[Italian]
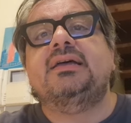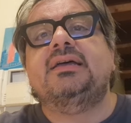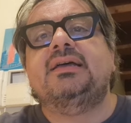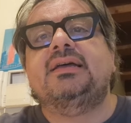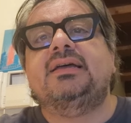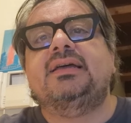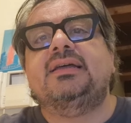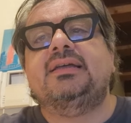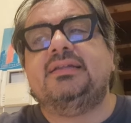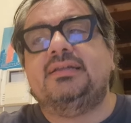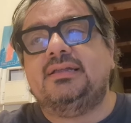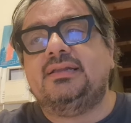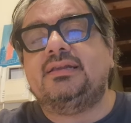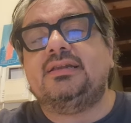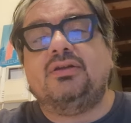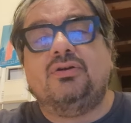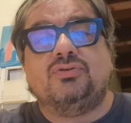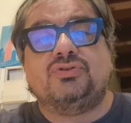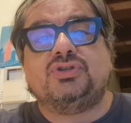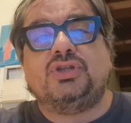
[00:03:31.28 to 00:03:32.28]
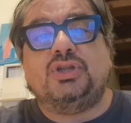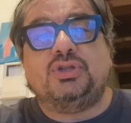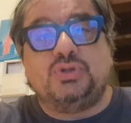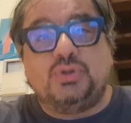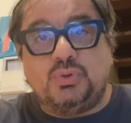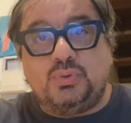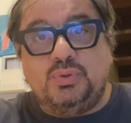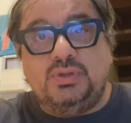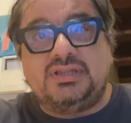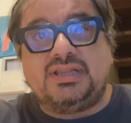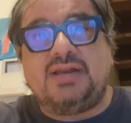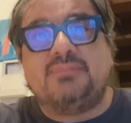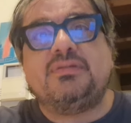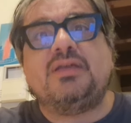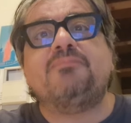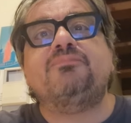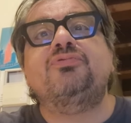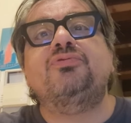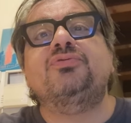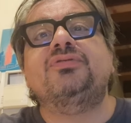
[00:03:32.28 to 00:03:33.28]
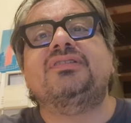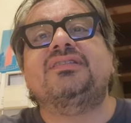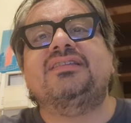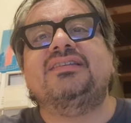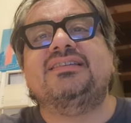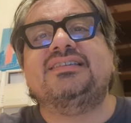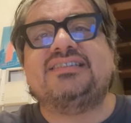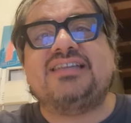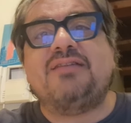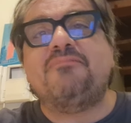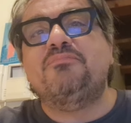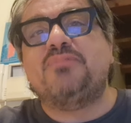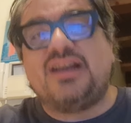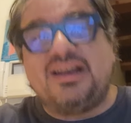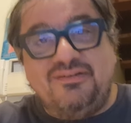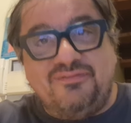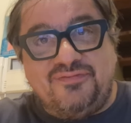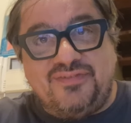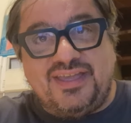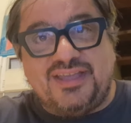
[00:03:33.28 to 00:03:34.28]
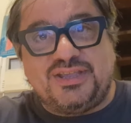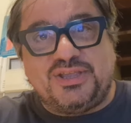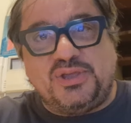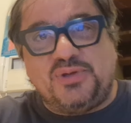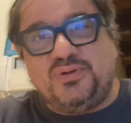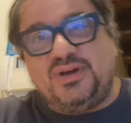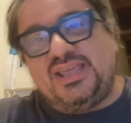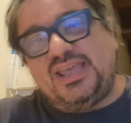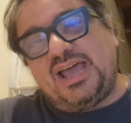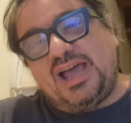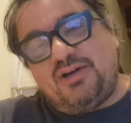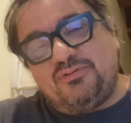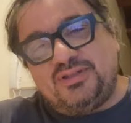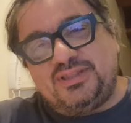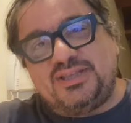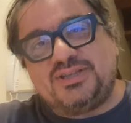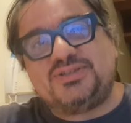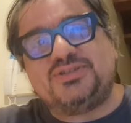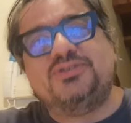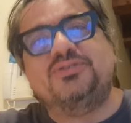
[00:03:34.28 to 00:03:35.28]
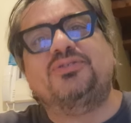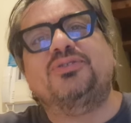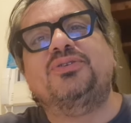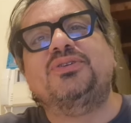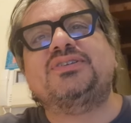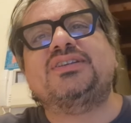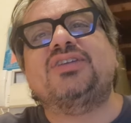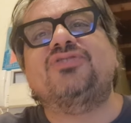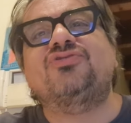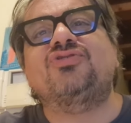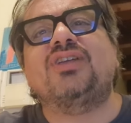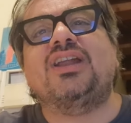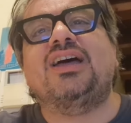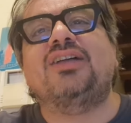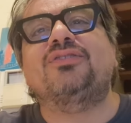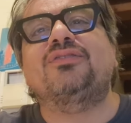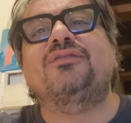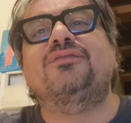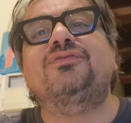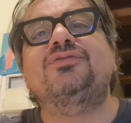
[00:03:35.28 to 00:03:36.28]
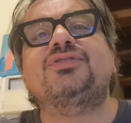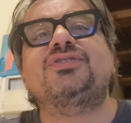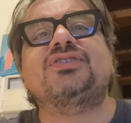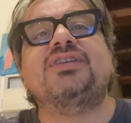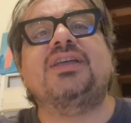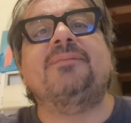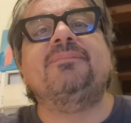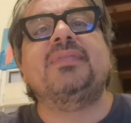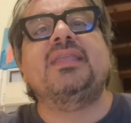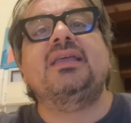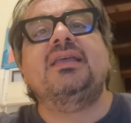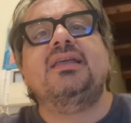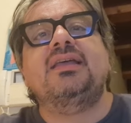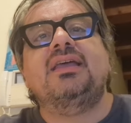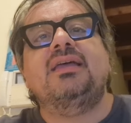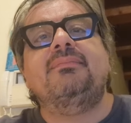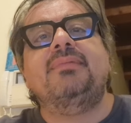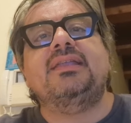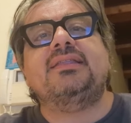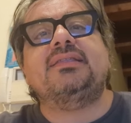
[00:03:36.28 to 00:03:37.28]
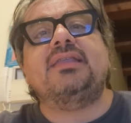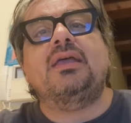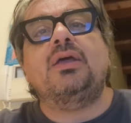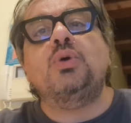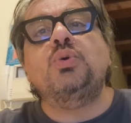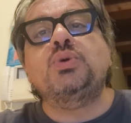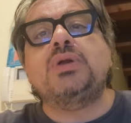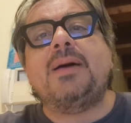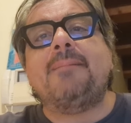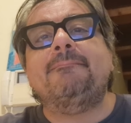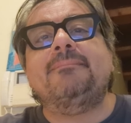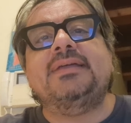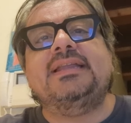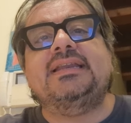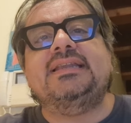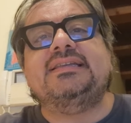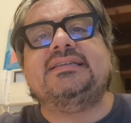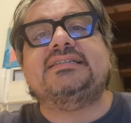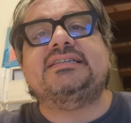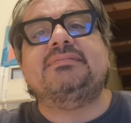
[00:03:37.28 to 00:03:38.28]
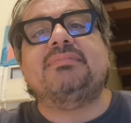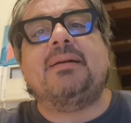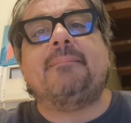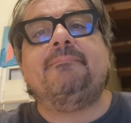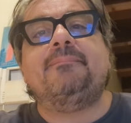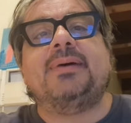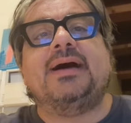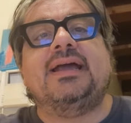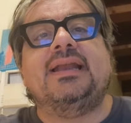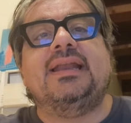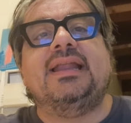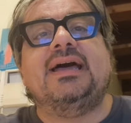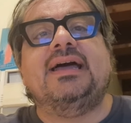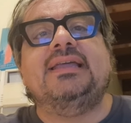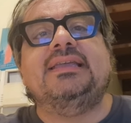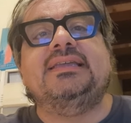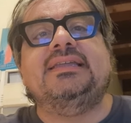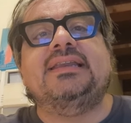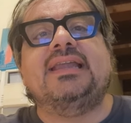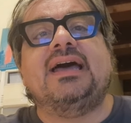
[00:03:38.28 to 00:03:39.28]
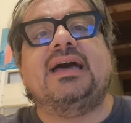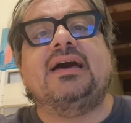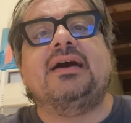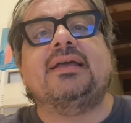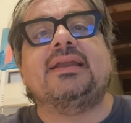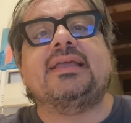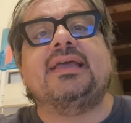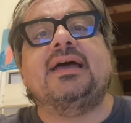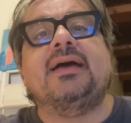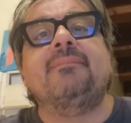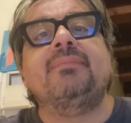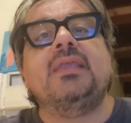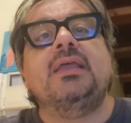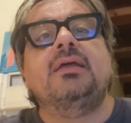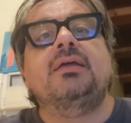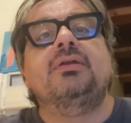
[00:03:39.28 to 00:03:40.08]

eh, ho scritto qui tra i miei appunti sembra il vecchio Leao adesso ho esagerato forse emette una bellissima palla in area